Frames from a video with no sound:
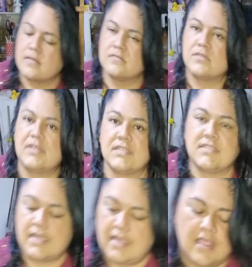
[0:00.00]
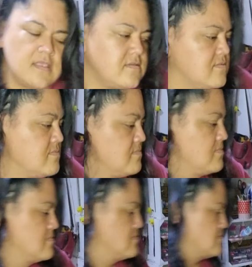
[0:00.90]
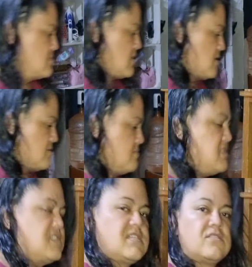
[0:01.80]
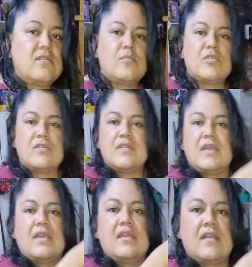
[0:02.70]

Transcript: El suéter está acá. Miren ya todo el montón de